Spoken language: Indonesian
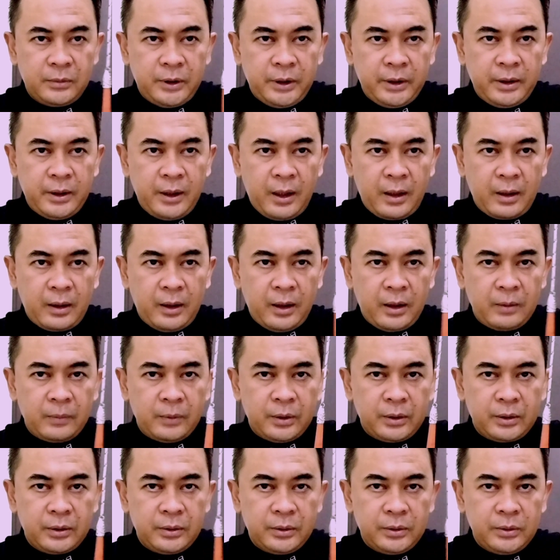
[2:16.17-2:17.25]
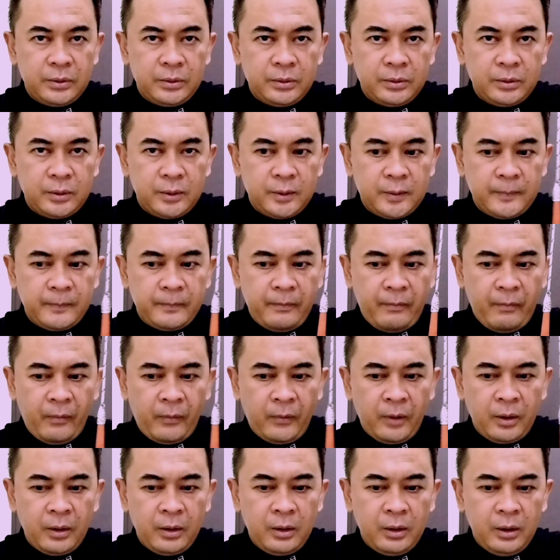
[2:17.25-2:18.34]
tidak akan bosku
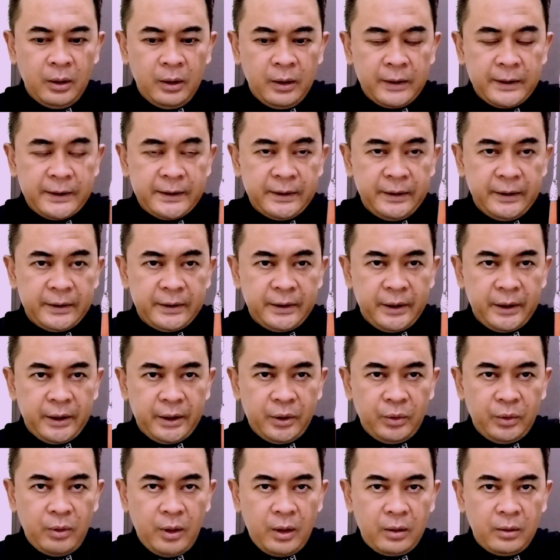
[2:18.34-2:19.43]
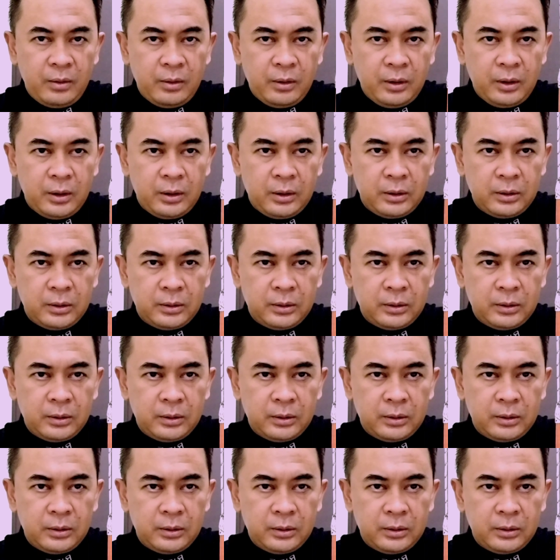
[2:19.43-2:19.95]
selisih dua gol